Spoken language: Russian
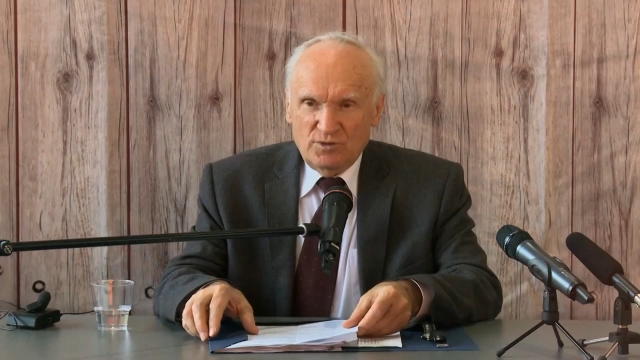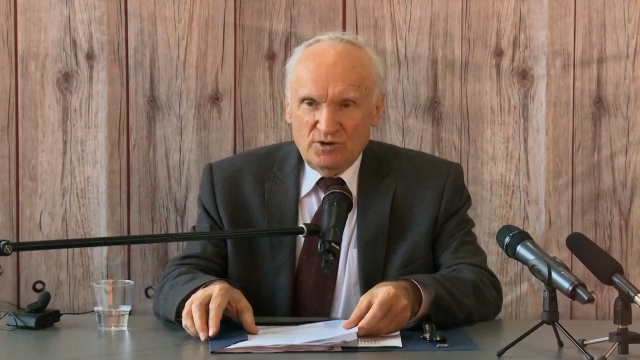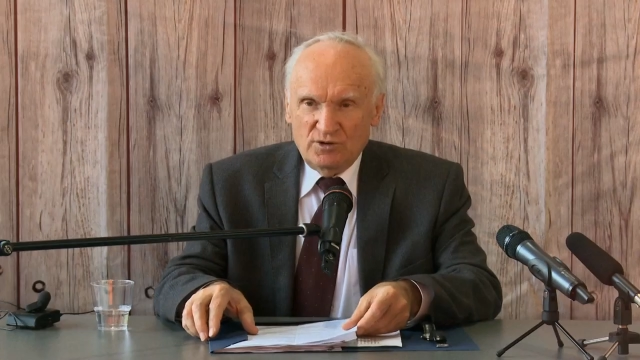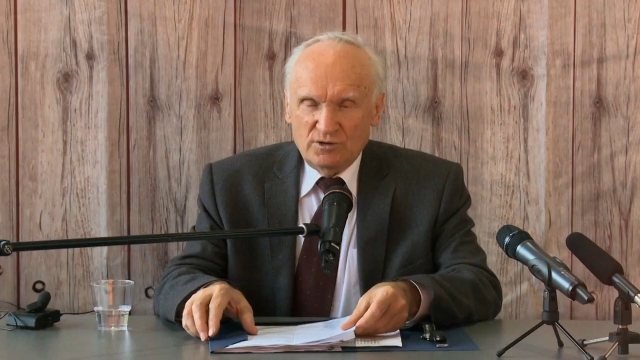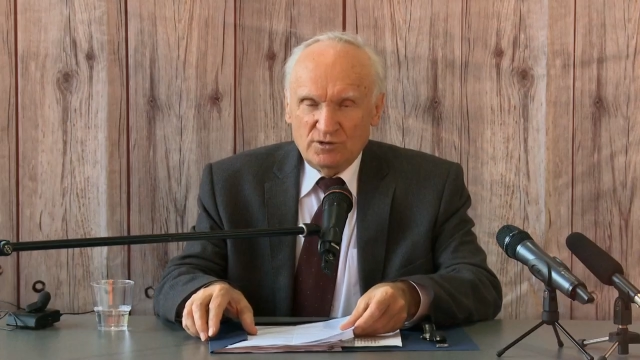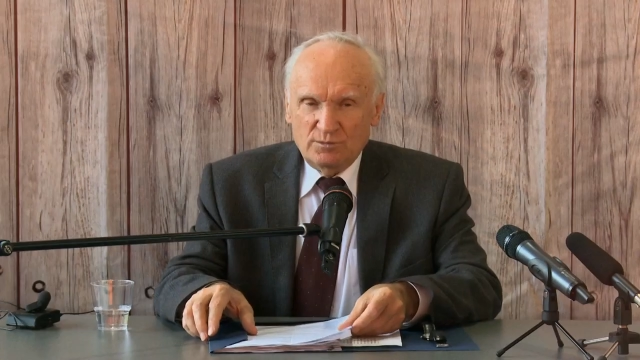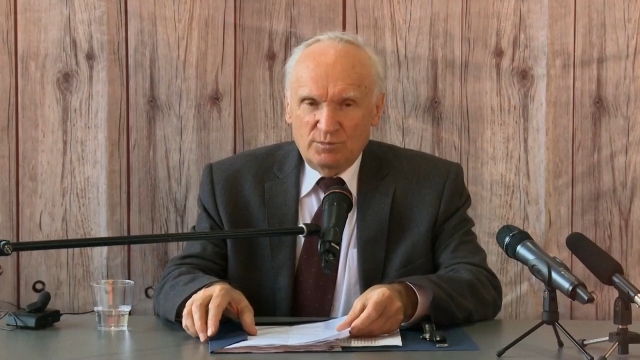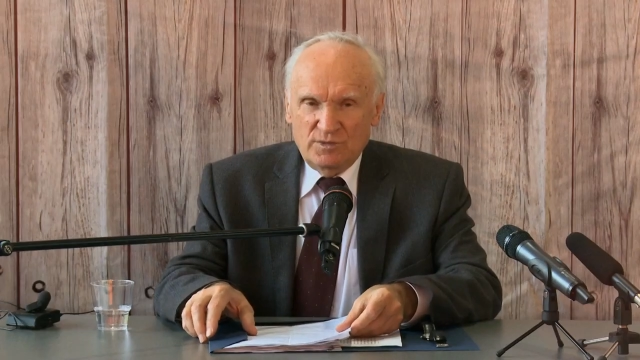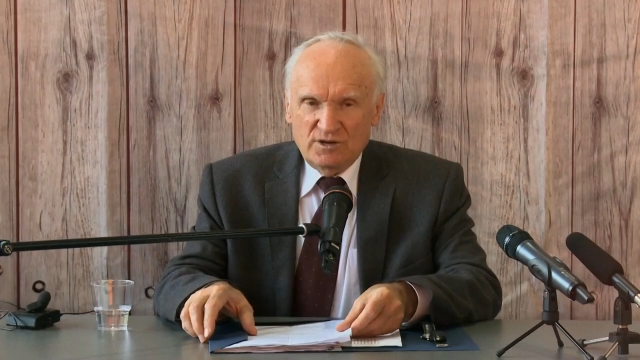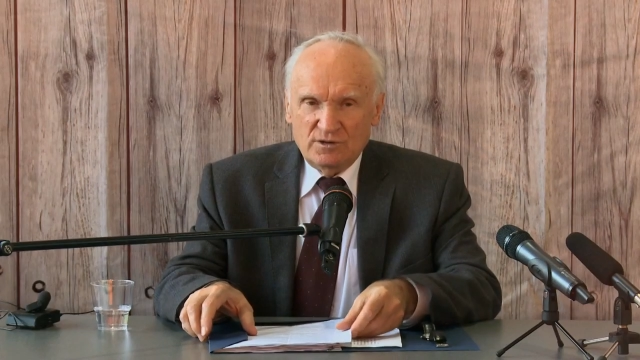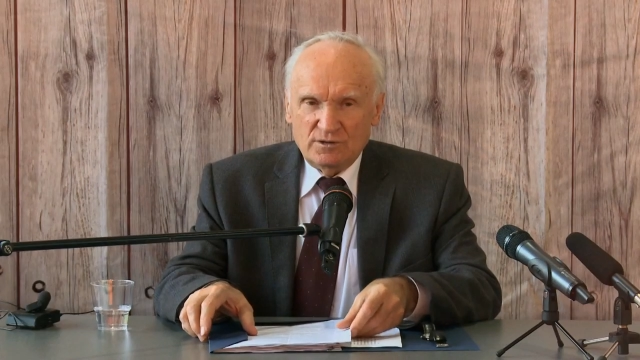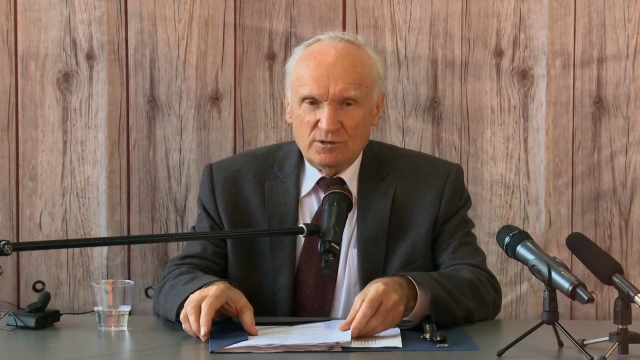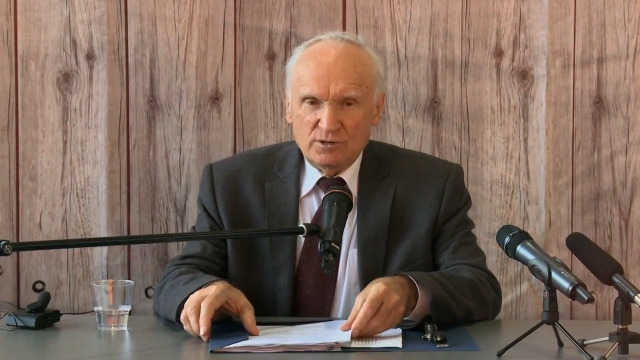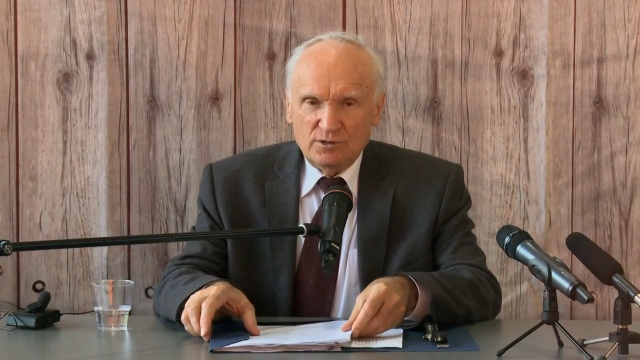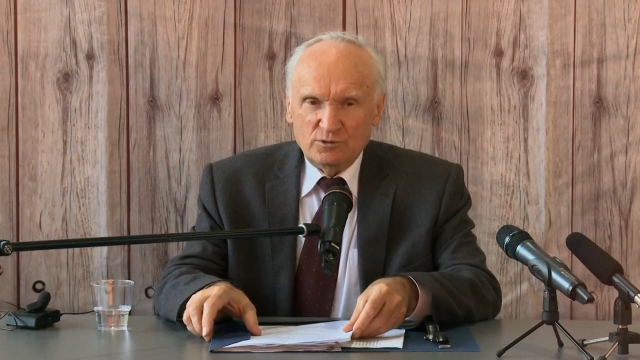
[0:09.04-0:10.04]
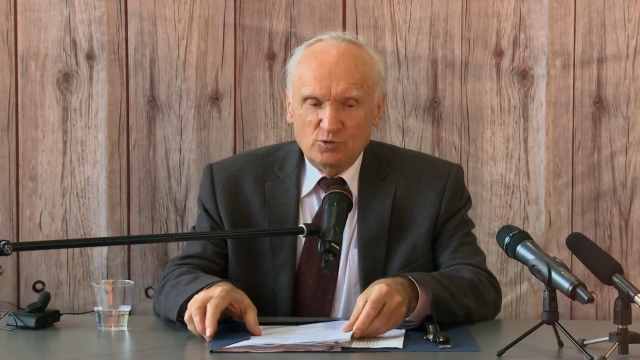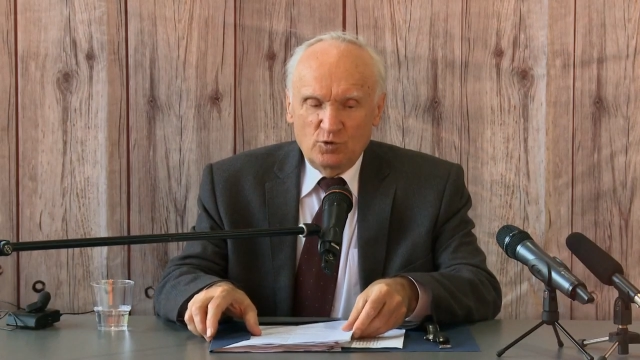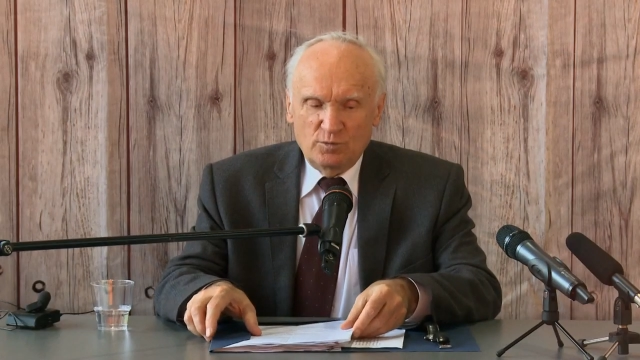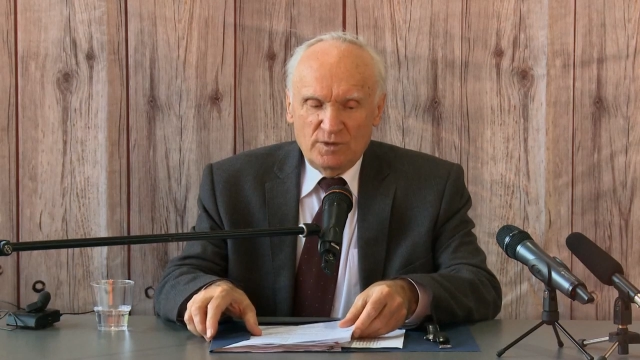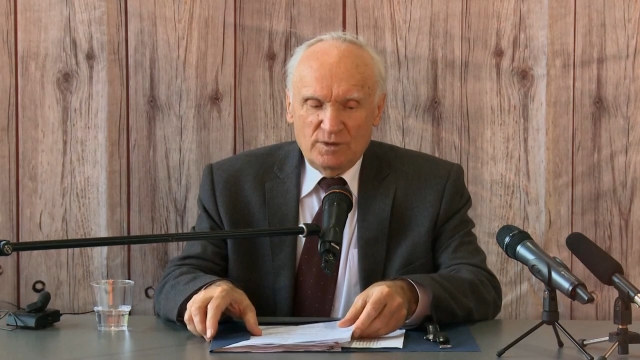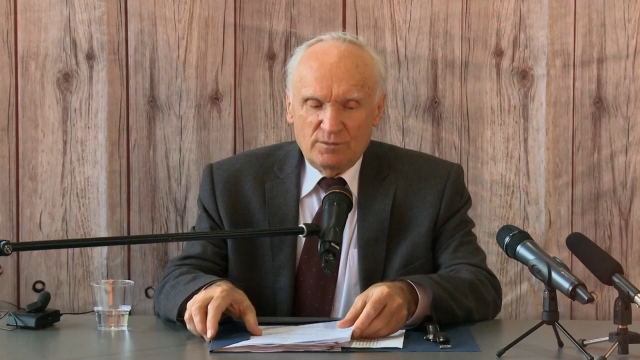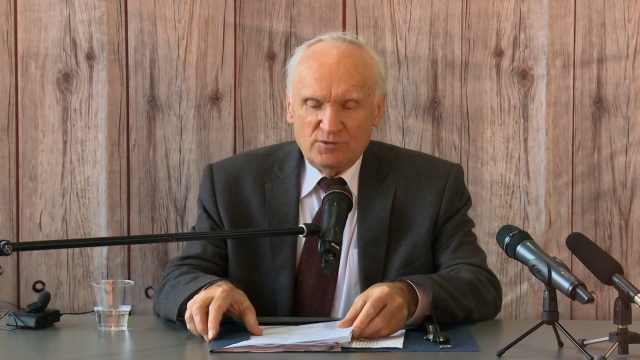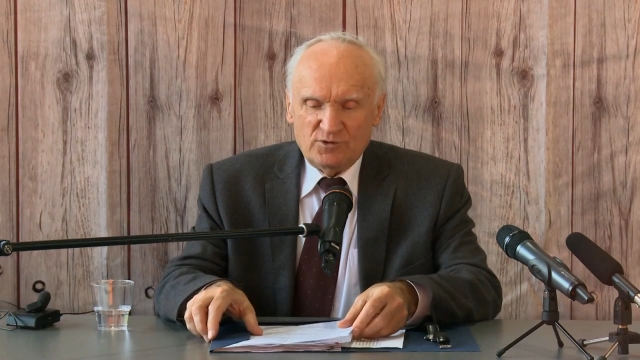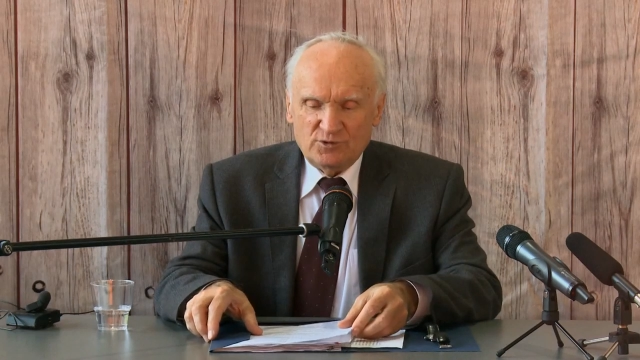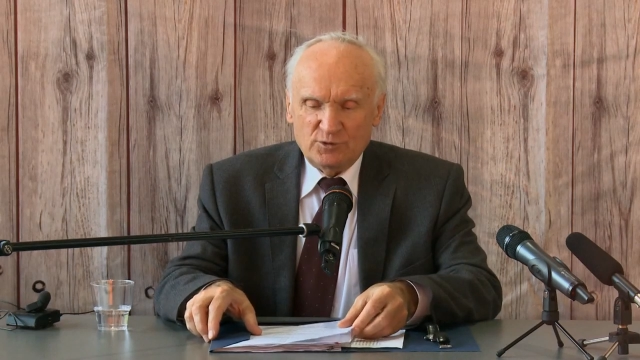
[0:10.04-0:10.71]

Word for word: мы, мы думаем,